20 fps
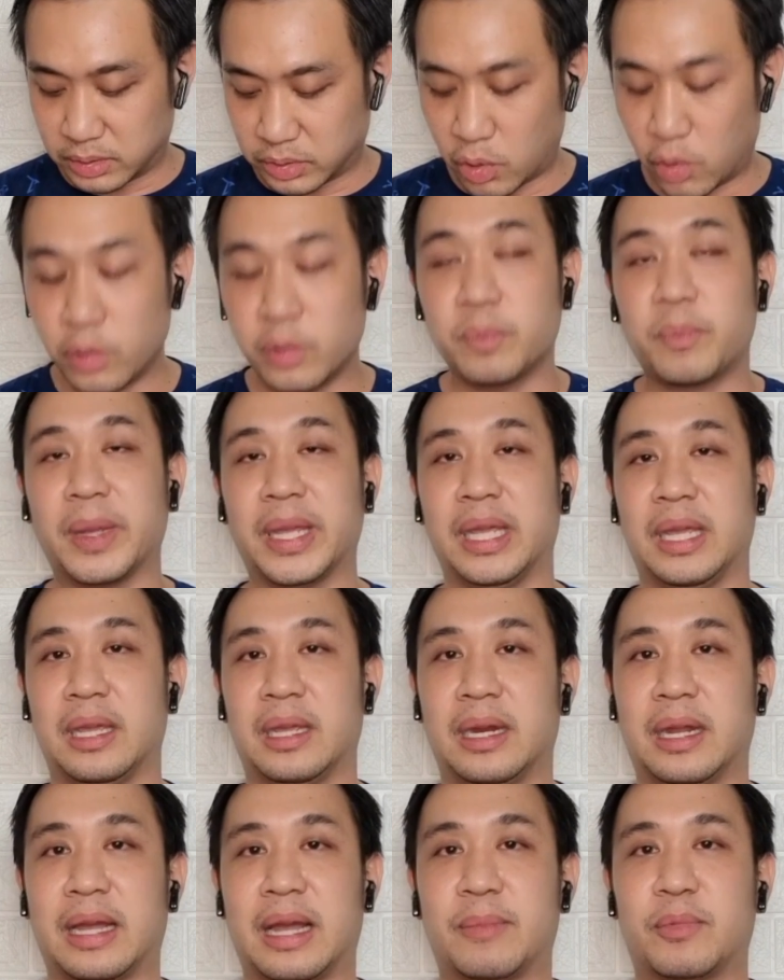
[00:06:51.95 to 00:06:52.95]
ต้นปี
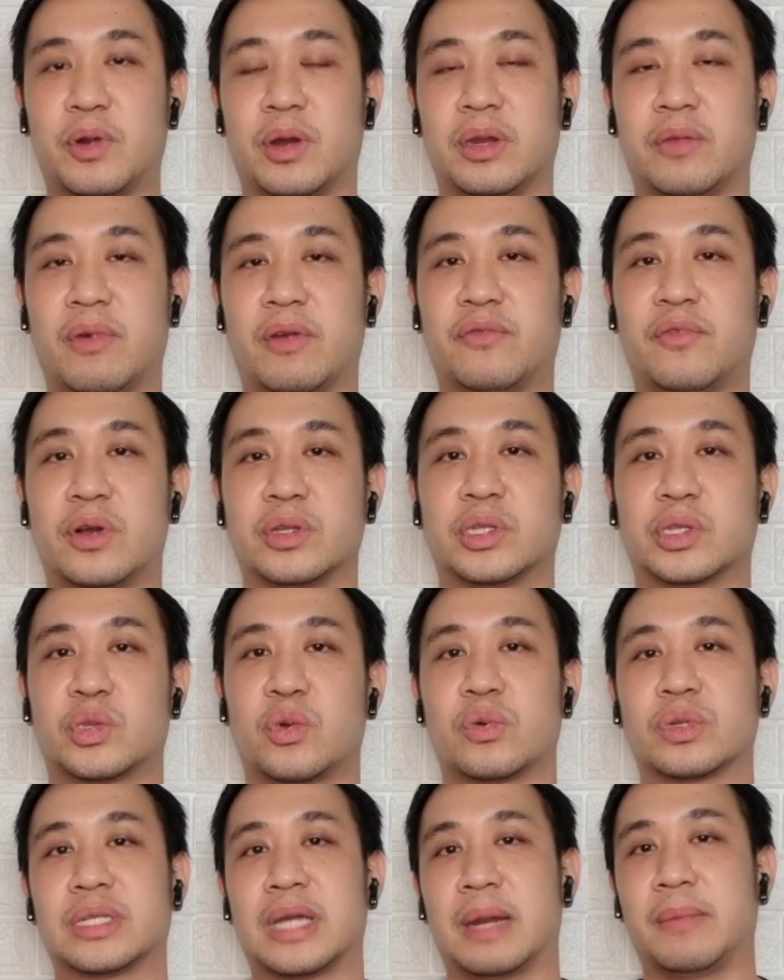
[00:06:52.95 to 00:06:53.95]
นะครับก่อนที่วัตฟอร์ดจะต
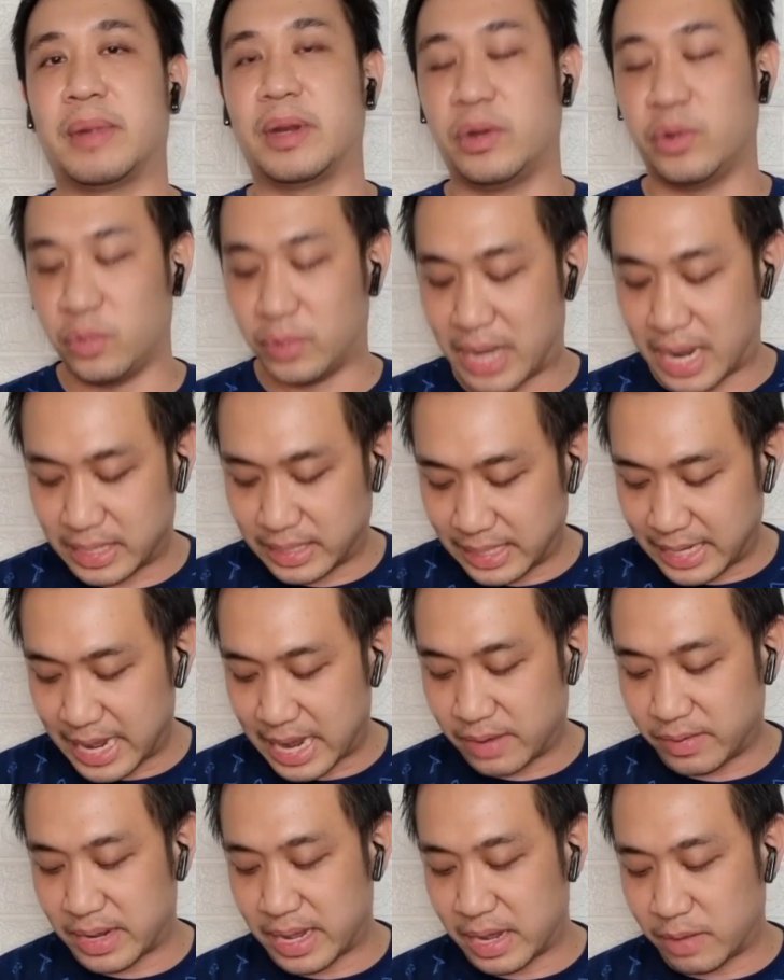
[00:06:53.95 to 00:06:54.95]
กชั้นไปฤดูกาลที่แล้
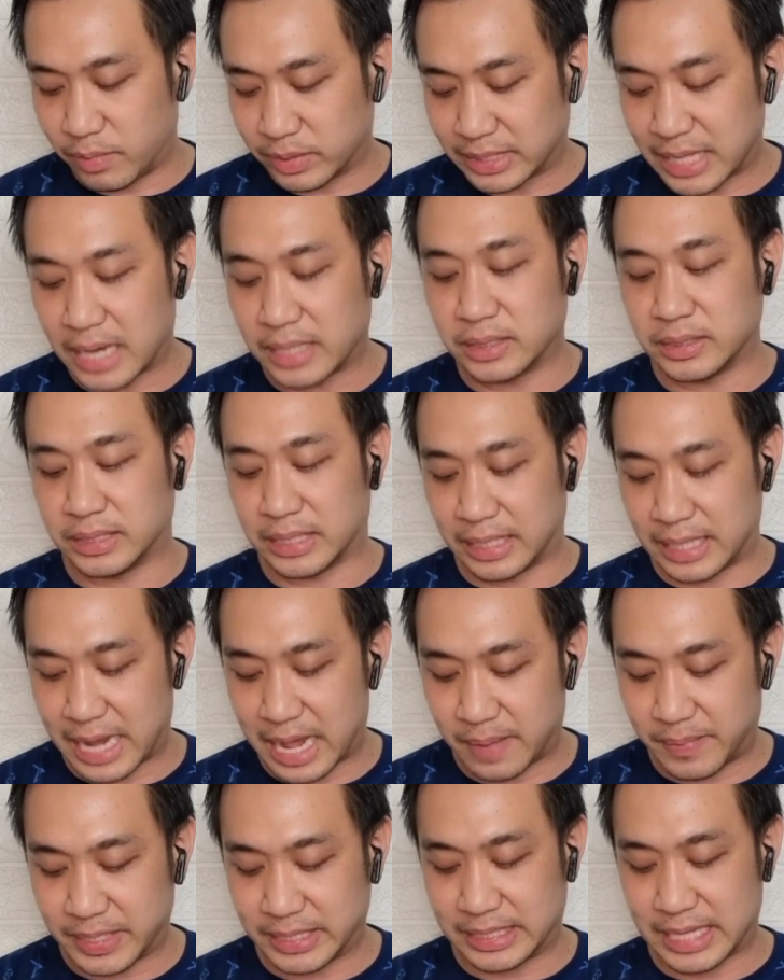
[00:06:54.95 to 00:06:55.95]
วเนี่ยเอเวอร์ตันชนะ
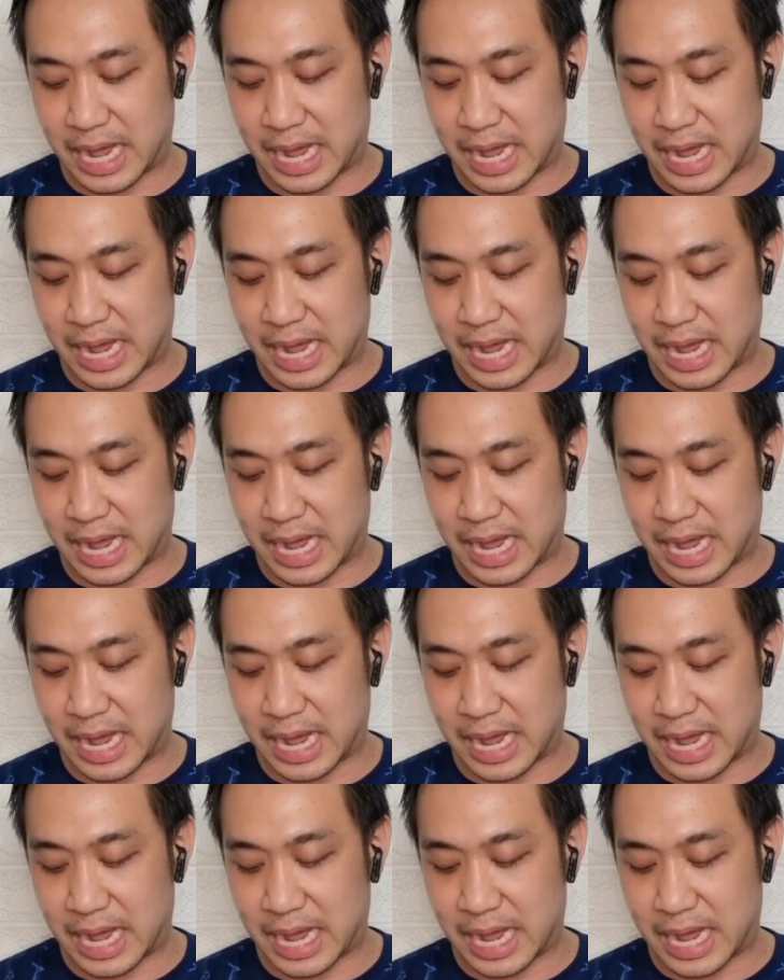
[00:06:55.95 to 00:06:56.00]
ไป